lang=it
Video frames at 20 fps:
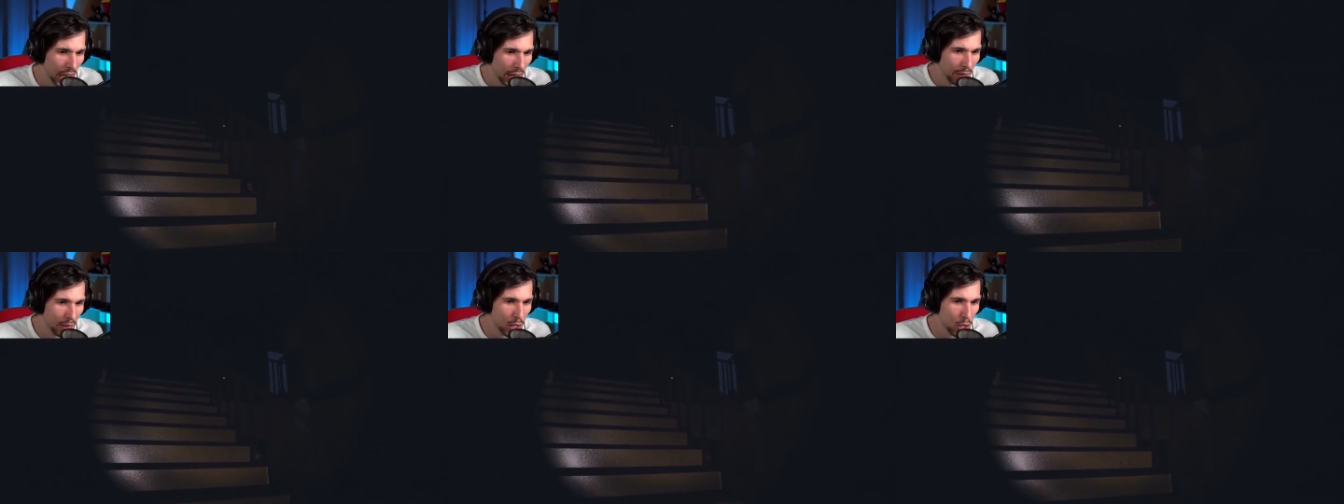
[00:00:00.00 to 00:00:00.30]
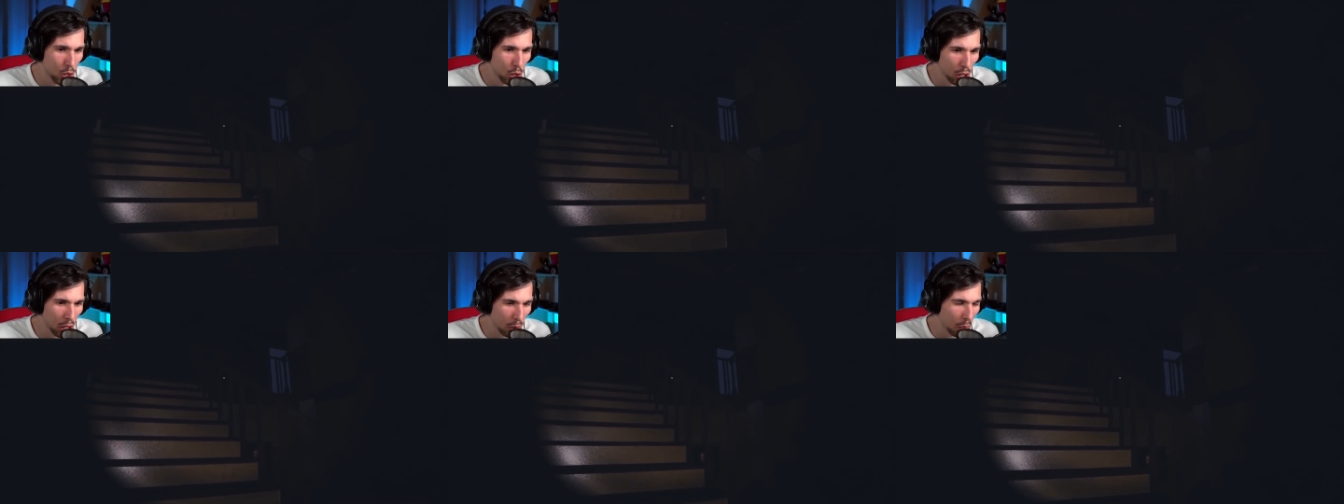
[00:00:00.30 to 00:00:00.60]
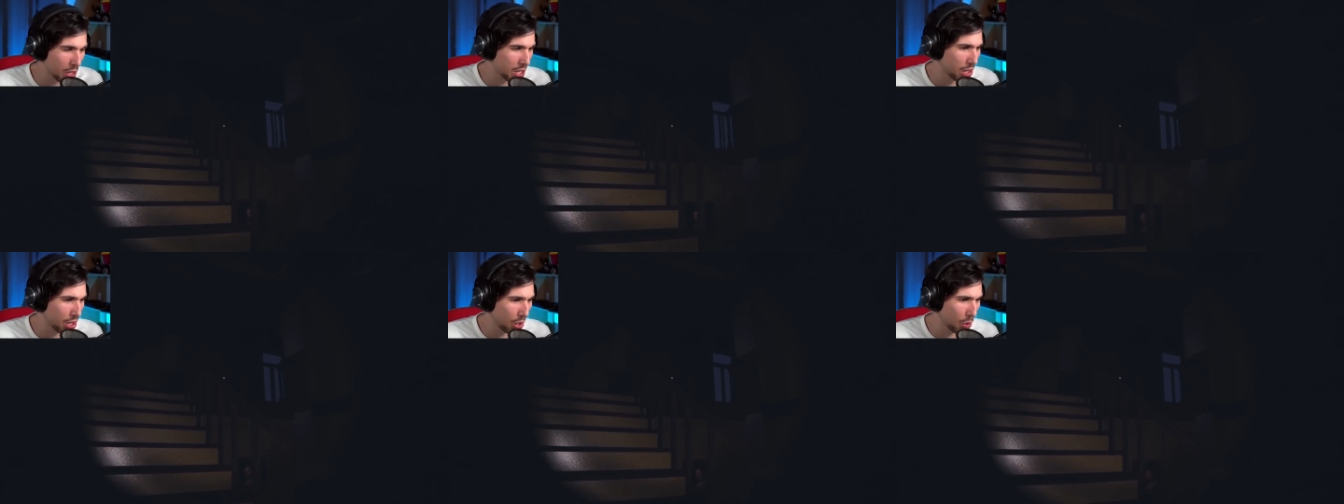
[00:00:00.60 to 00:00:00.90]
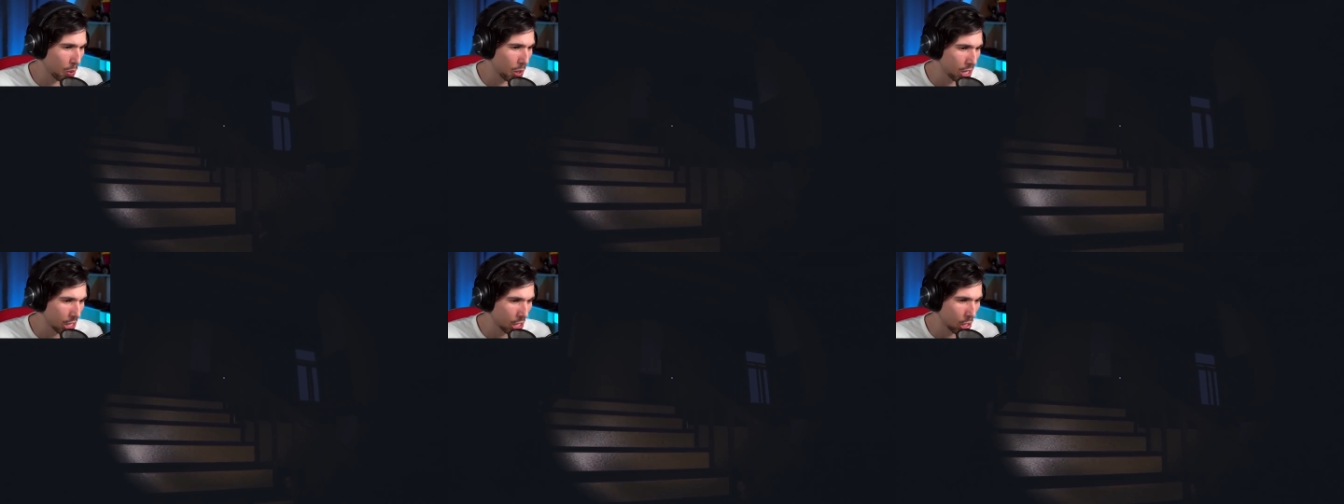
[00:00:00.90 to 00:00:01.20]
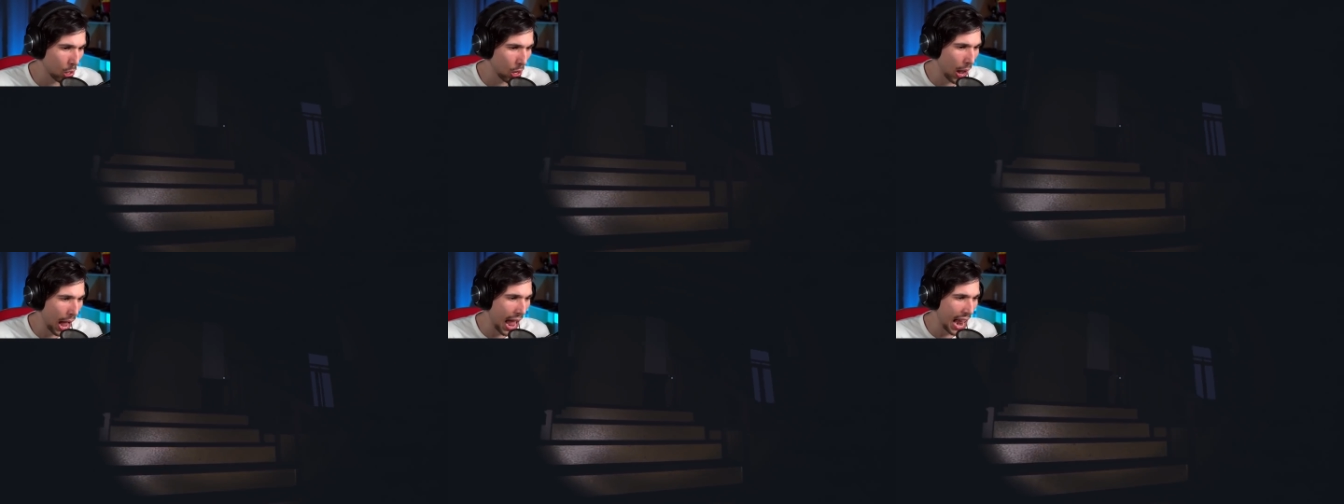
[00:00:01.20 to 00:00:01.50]
Vi giuro, questo,
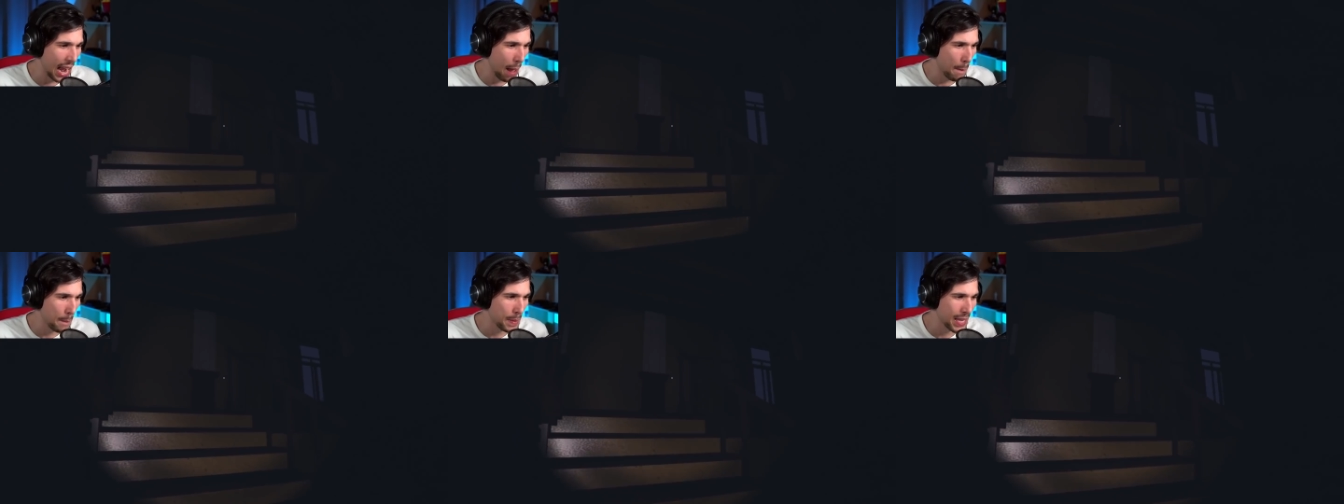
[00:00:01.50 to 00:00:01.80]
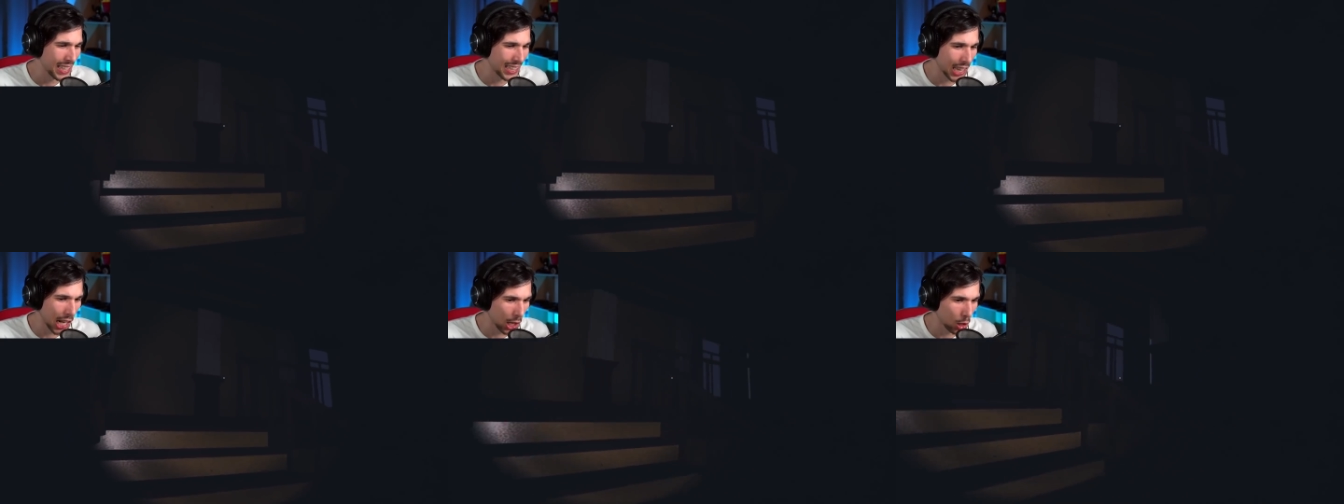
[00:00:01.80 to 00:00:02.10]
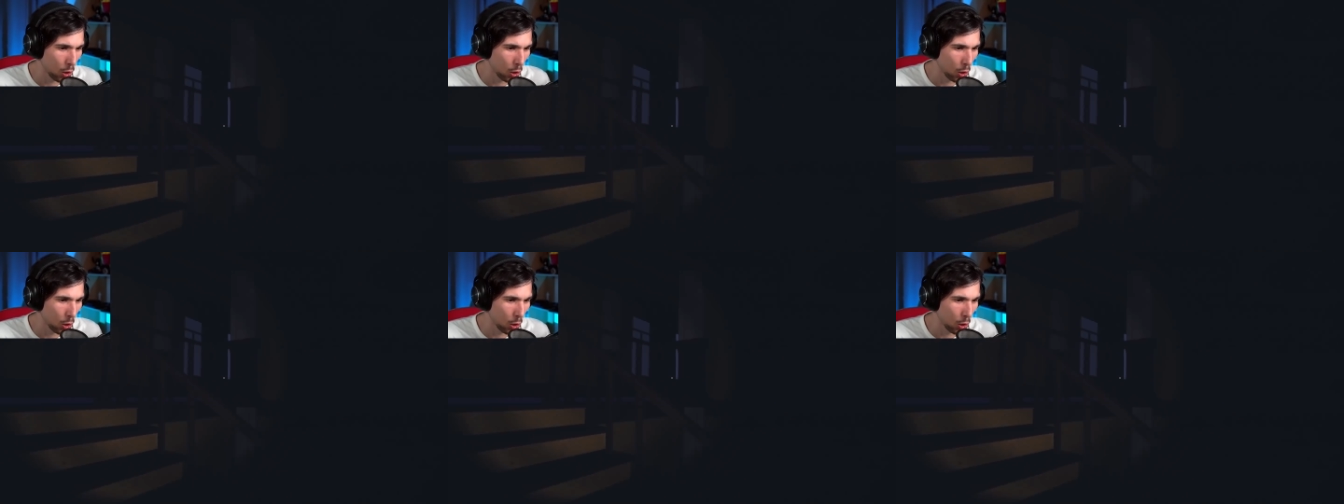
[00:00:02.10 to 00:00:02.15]
questo è la pietra